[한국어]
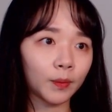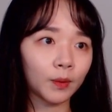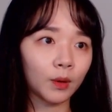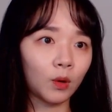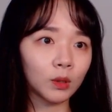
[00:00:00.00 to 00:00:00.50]

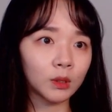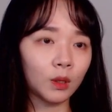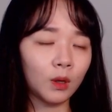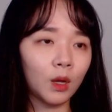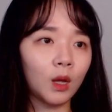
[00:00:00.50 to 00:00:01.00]

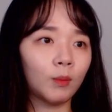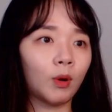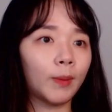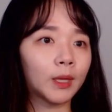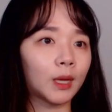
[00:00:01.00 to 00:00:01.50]
거기서
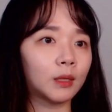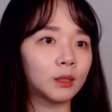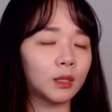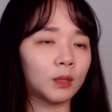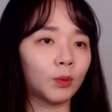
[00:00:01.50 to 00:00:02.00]
범행 당시에
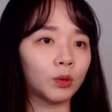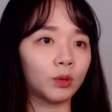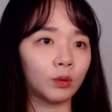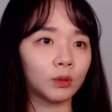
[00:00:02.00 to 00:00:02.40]
입었던